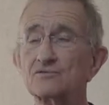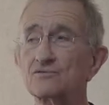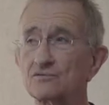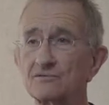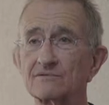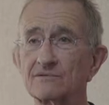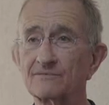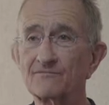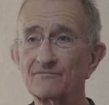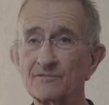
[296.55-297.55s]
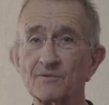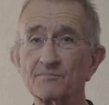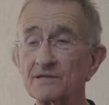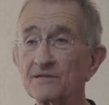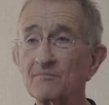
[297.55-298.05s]
zu gucken, wie
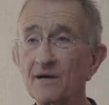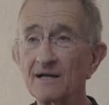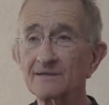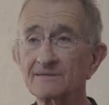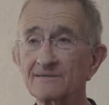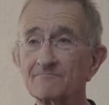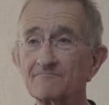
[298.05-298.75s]
man Bilder malt.